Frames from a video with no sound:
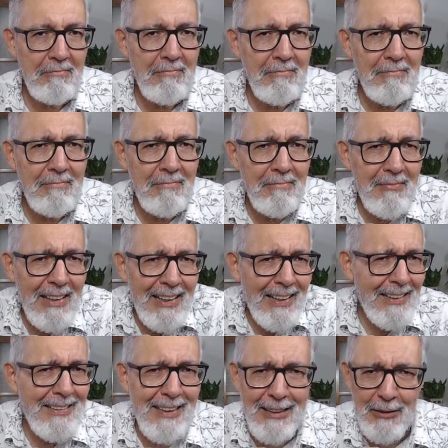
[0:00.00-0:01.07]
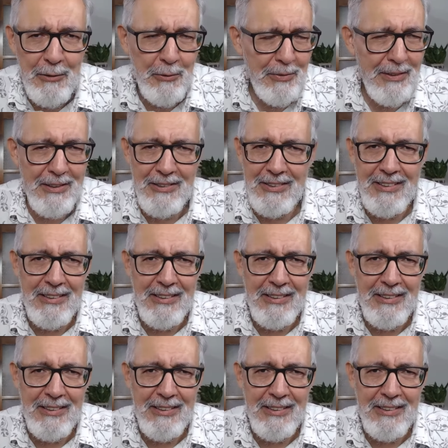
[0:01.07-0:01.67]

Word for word: Ninguém tem dúvida de